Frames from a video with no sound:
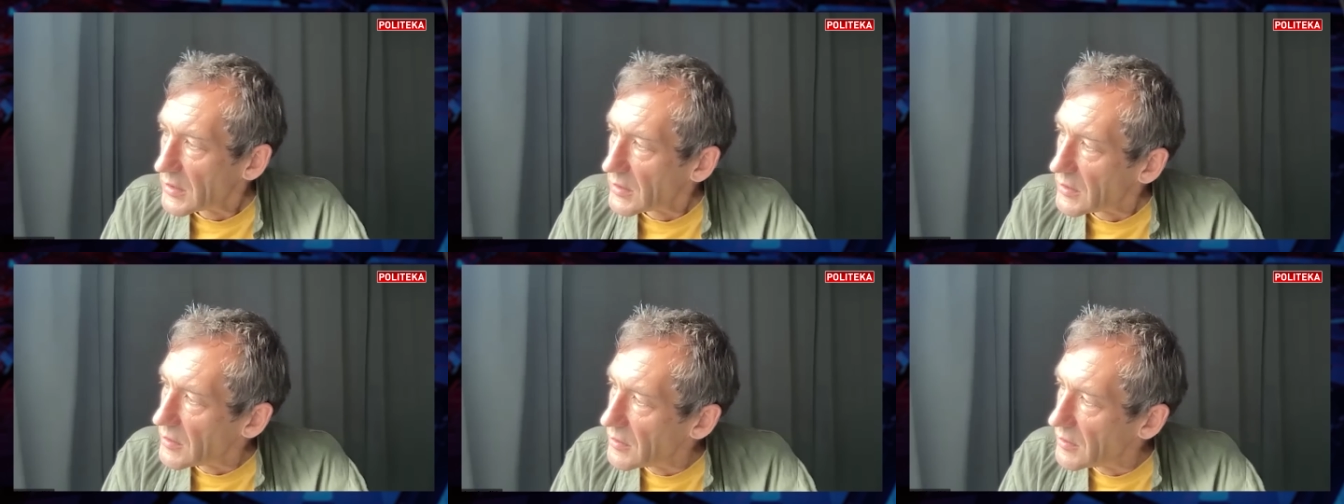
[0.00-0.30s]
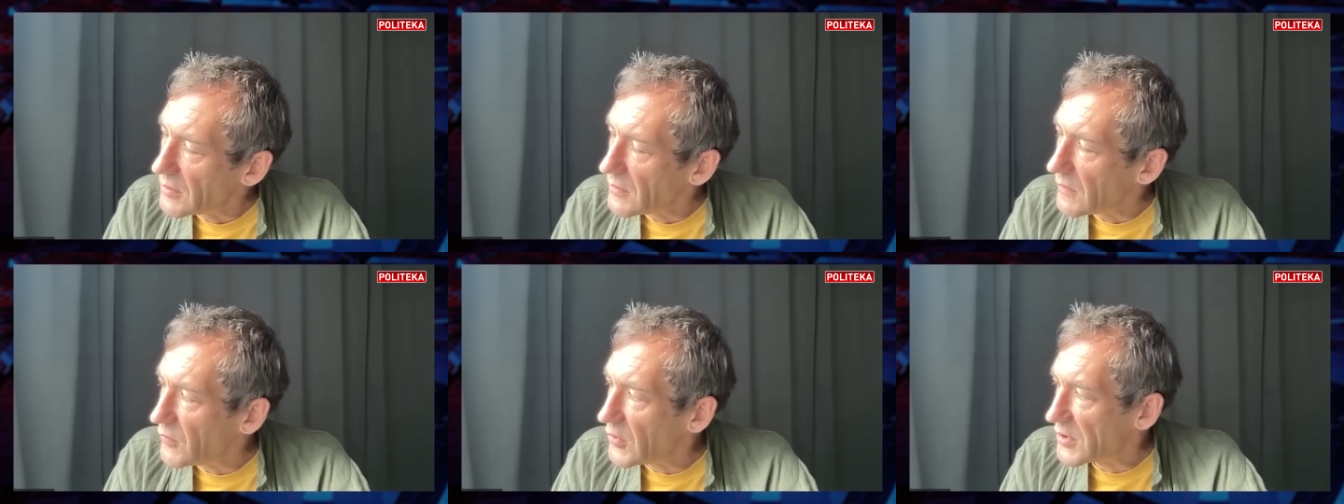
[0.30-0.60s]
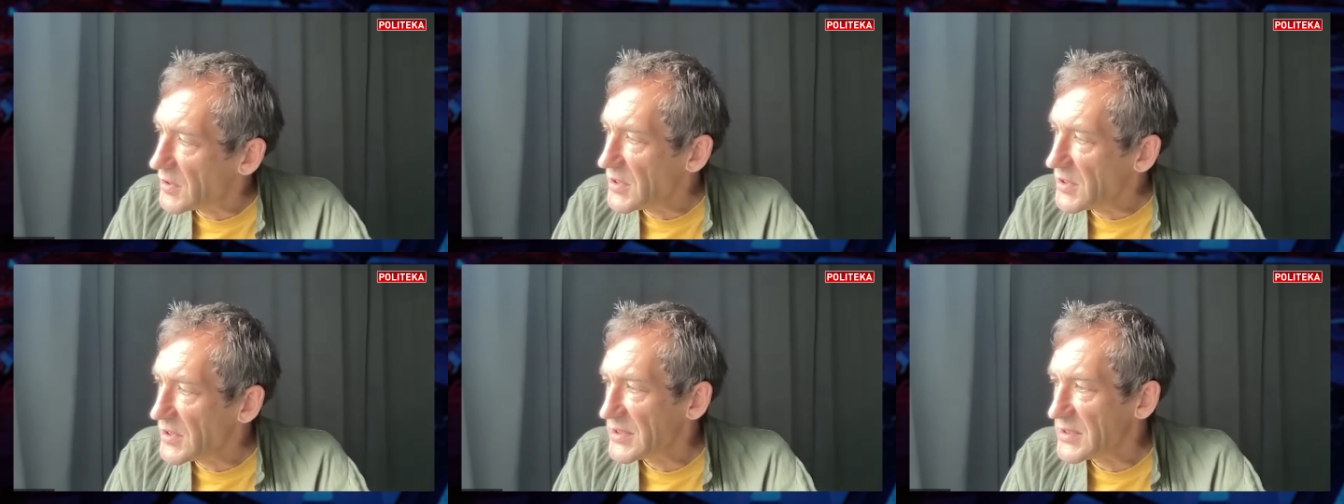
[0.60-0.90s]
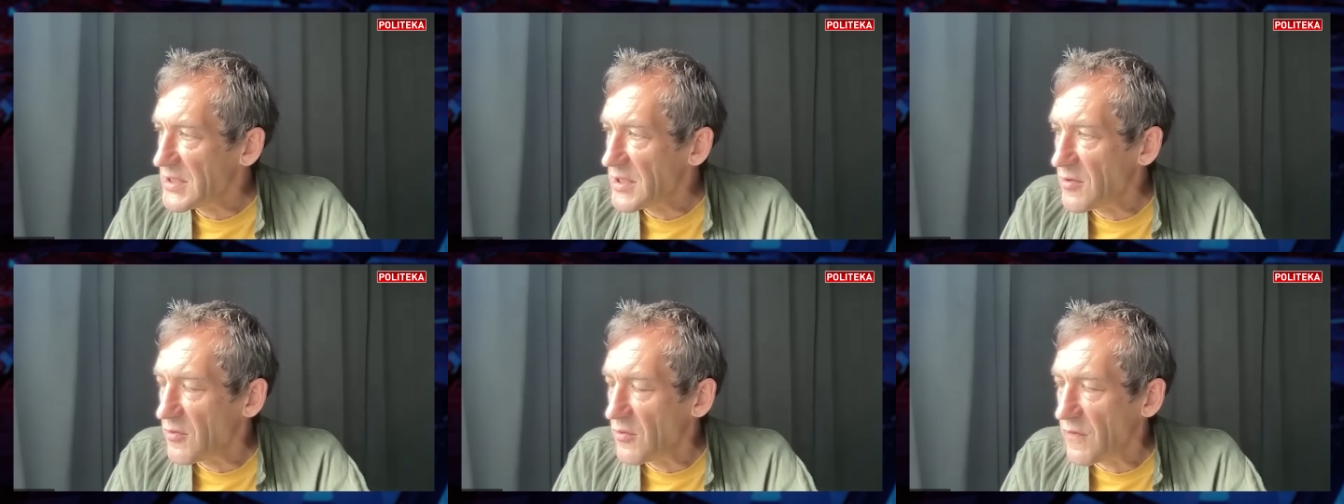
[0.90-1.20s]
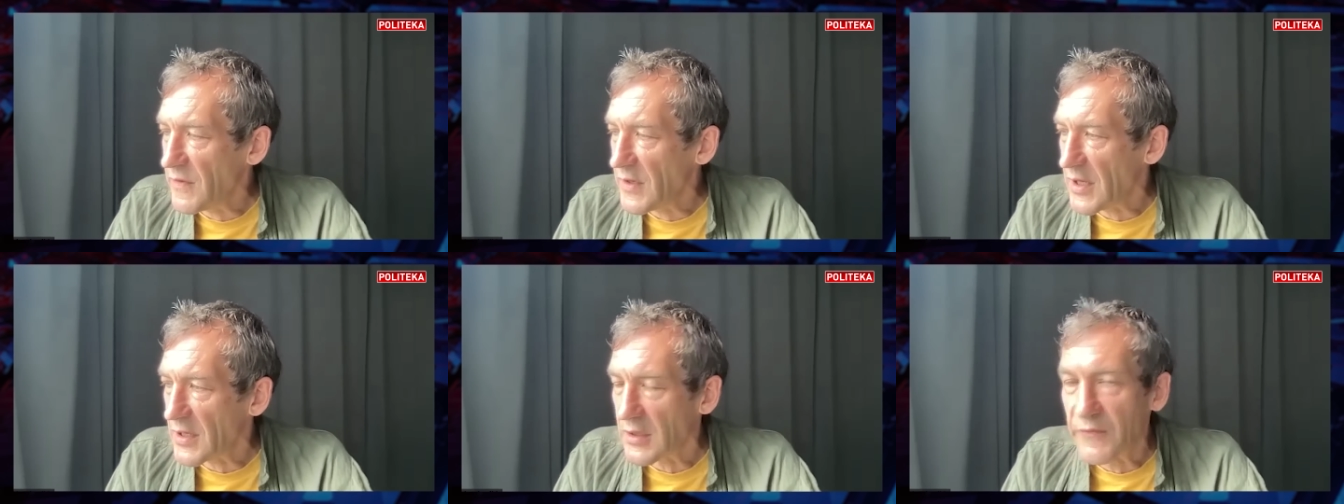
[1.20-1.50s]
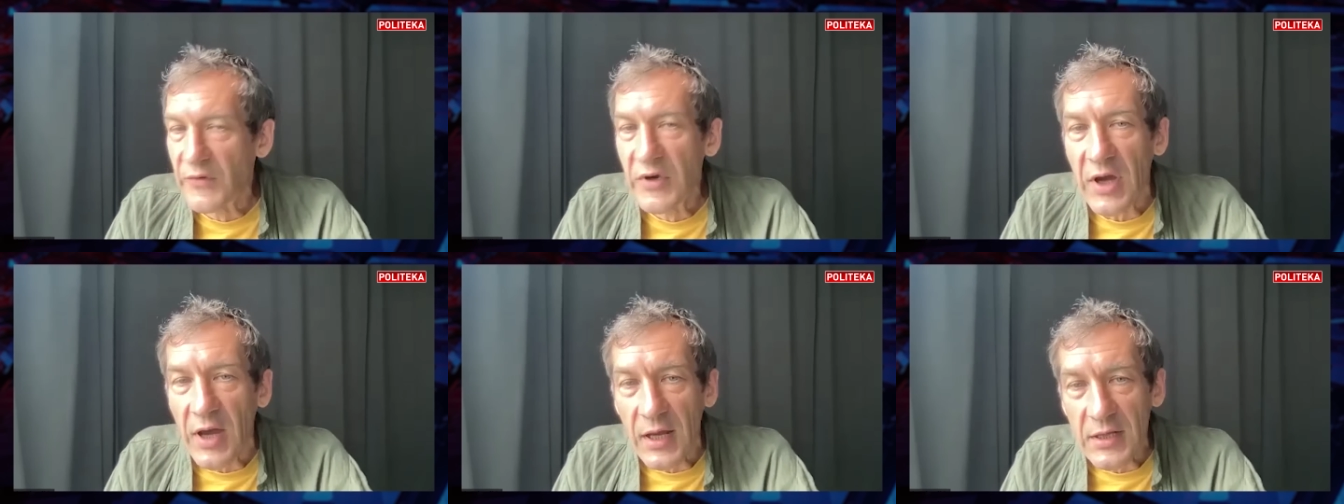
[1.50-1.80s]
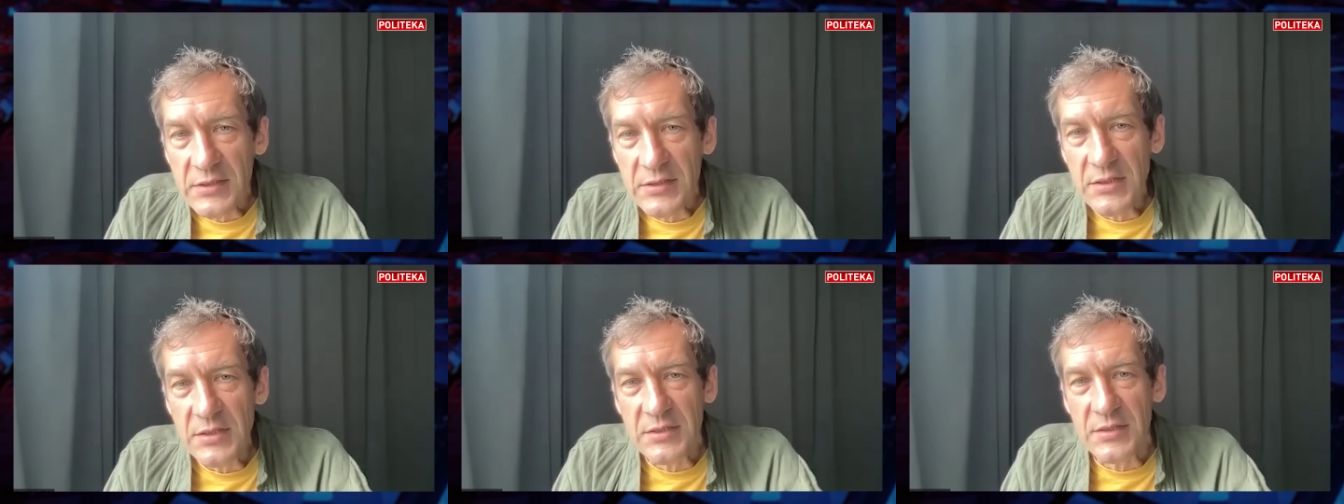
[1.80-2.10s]
но вот не, не уверен, вы
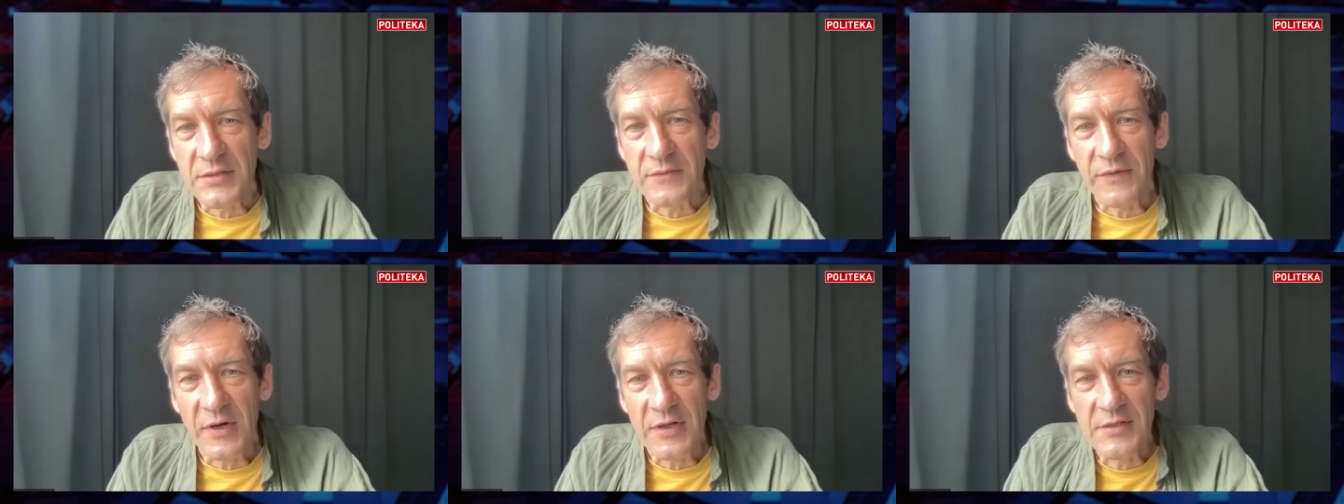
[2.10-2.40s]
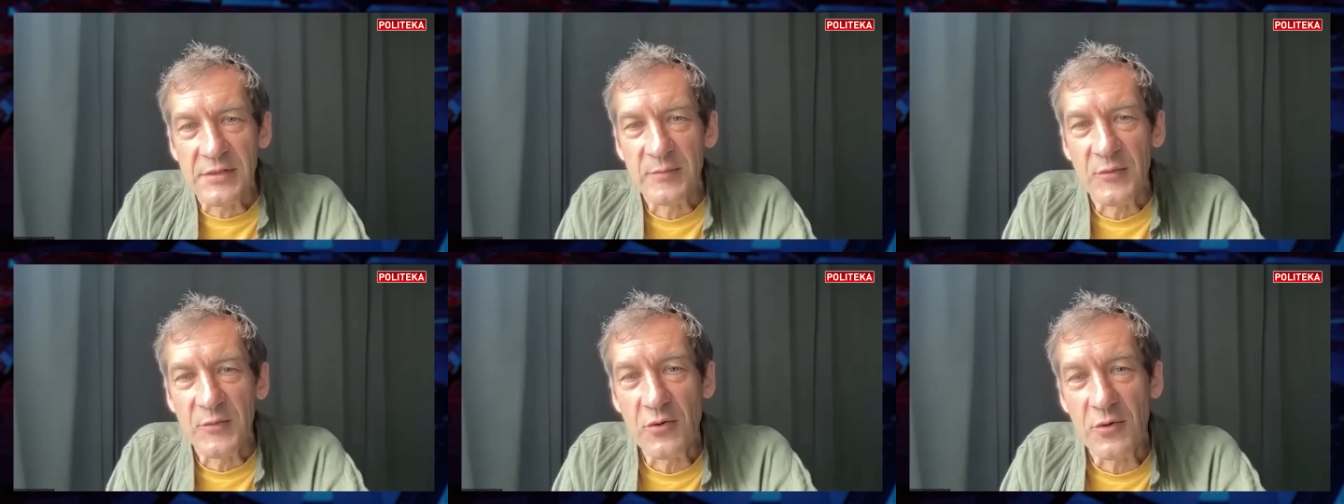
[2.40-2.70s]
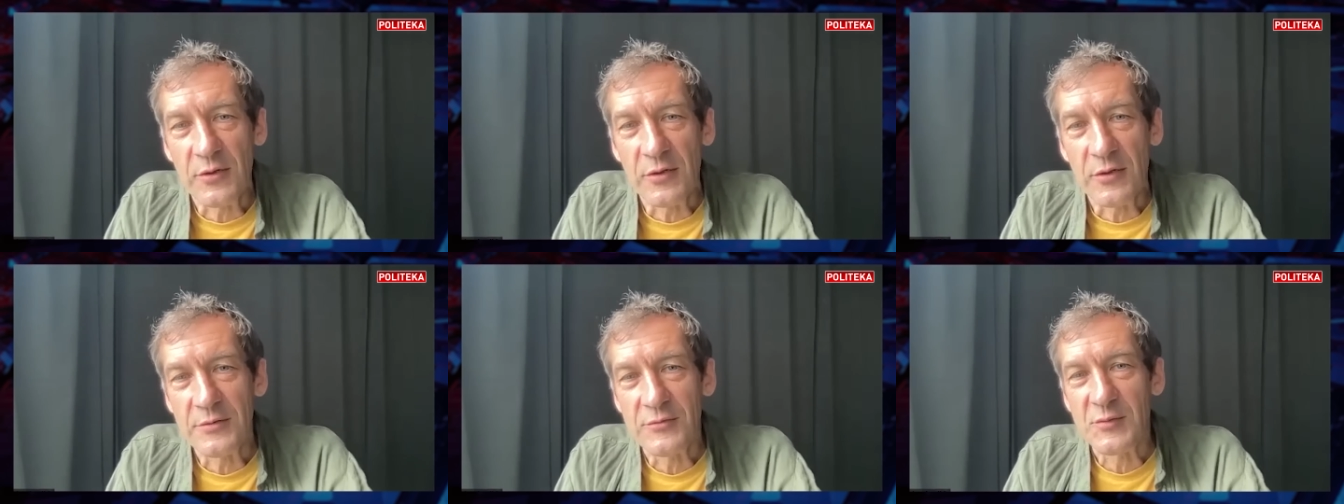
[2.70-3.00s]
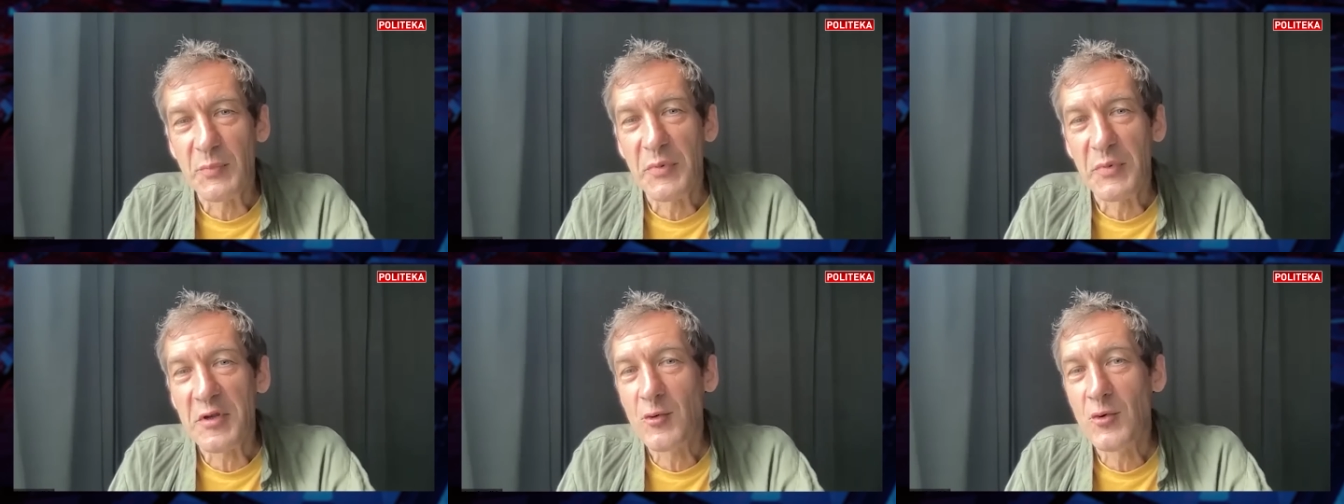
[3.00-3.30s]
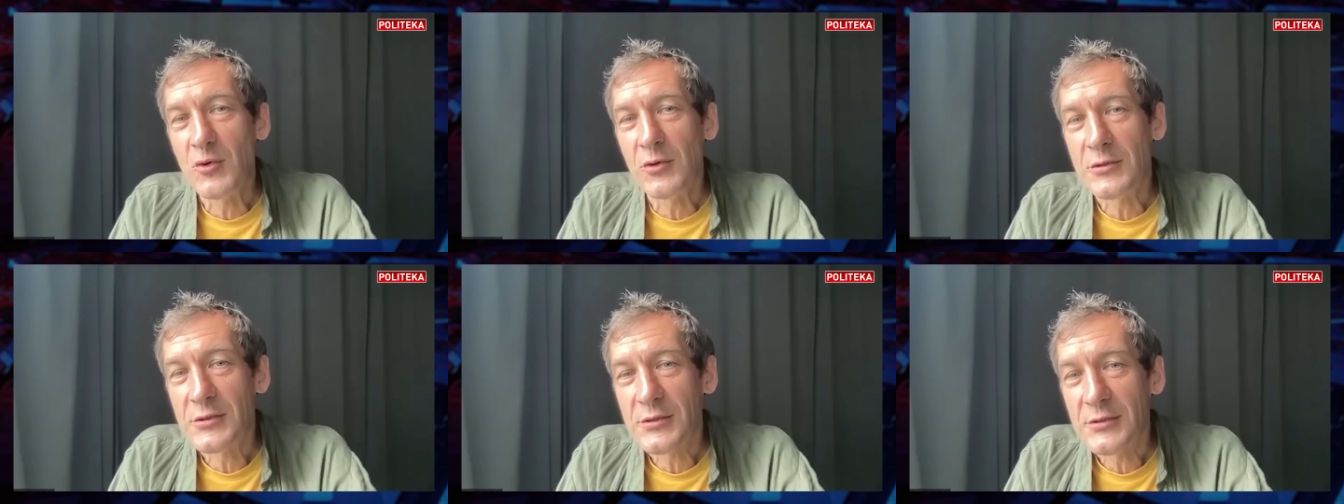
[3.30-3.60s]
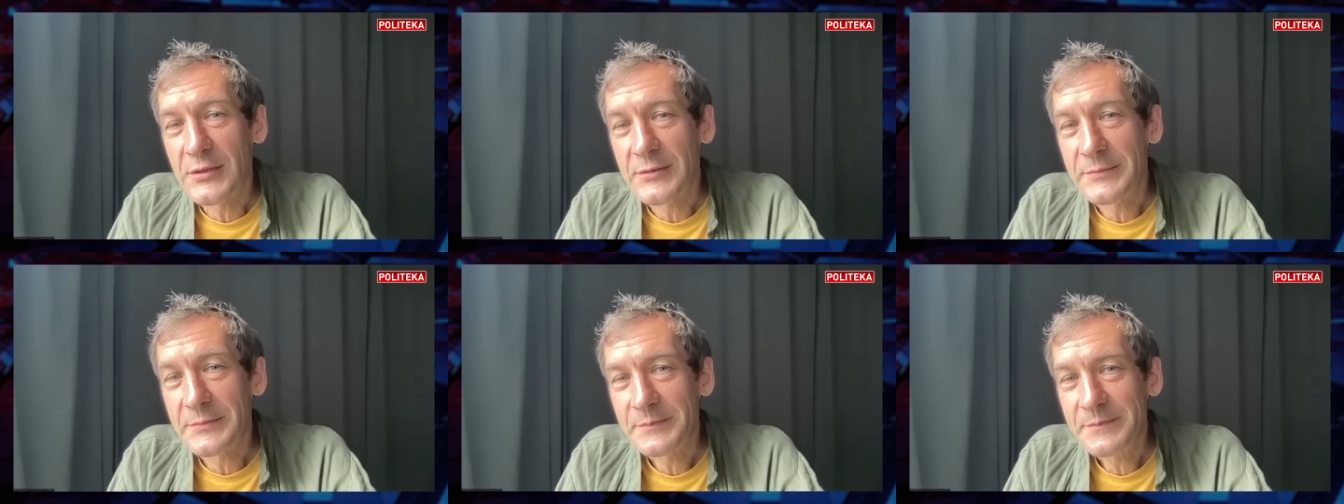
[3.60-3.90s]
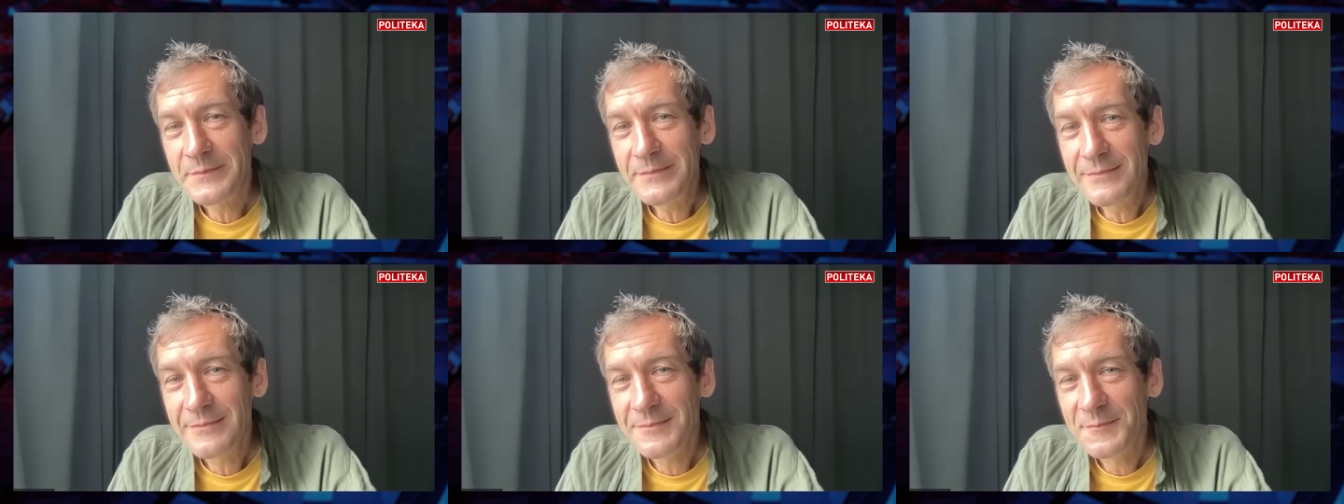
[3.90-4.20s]
хотите, Вадим, грохнуть Пригожина?
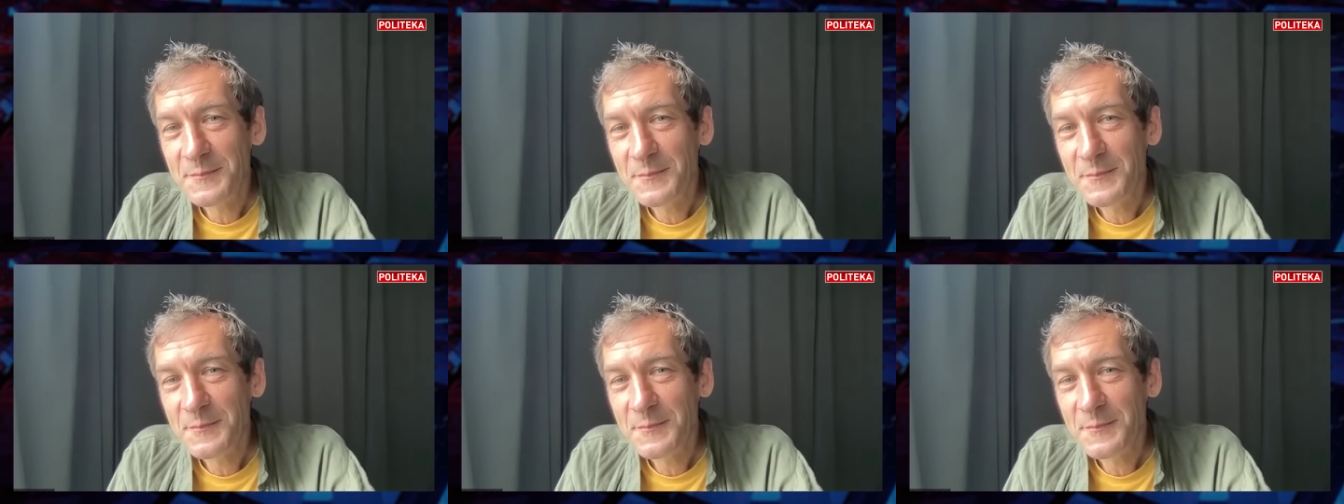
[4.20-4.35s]
М?